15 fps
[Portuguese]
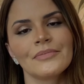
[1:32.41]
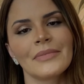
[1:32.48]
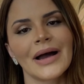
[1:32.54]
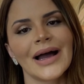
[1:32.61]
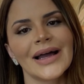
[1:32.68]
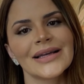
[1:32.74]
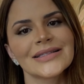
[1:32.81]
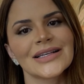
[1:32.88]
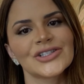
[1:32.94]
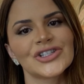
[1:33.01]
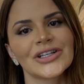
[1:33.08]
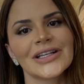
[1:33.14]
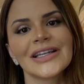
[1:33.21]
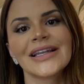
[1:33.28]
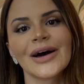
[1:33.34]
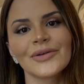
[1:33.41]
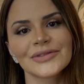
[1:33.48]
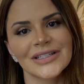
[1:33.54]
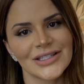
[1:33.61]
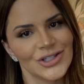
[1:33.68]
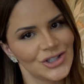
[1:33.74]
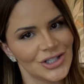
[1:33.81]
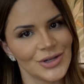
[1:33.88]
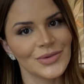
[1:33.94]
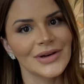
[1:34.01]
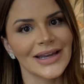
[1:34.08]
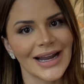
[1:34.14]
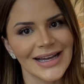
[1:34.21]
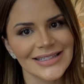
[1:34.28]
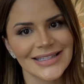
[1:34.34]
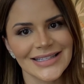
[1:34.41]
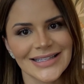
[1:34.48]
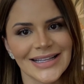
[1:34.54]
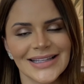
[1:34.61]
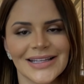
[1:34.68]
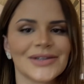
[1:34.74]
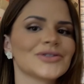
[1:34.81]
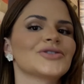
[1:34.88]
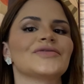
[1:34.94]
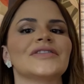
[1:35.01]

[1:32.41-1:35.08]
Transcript: mas a gente não desistiu, graças a Deus.